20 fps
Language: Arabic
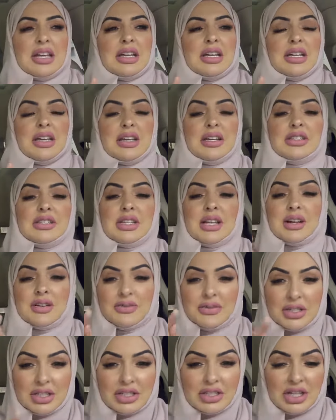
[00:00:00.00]
يحطها
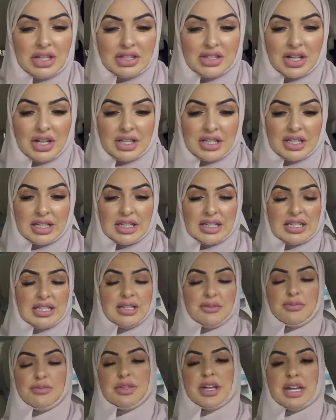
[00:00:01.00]
فيك عشان
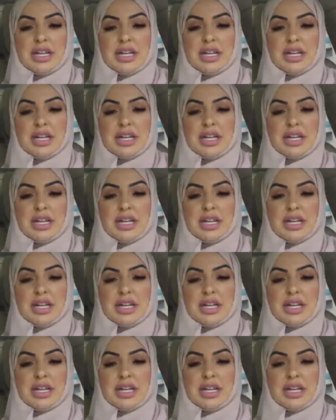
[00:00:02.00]
يبدا